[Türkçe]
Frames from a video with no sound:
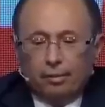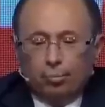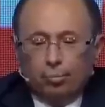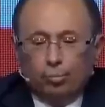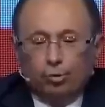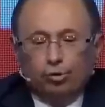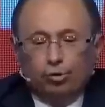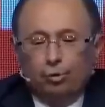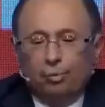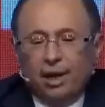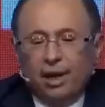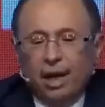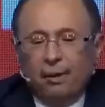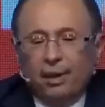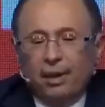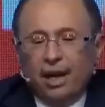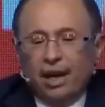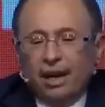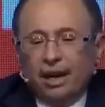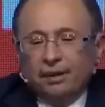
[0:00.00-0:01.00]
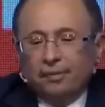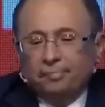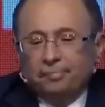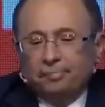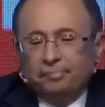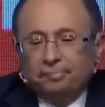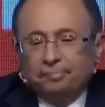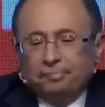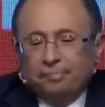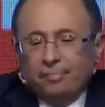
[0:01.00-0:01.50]
Bunu bile
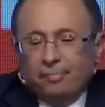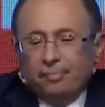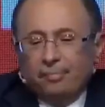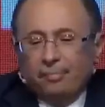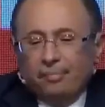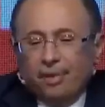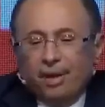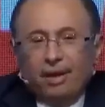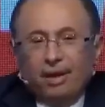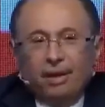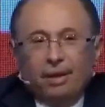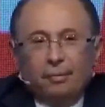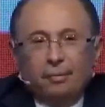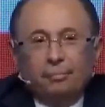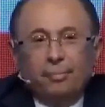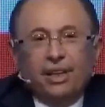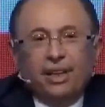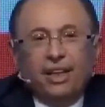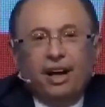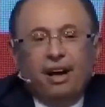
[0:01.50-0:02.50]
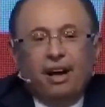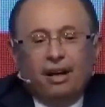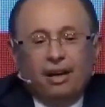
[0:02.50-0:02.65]
bile bire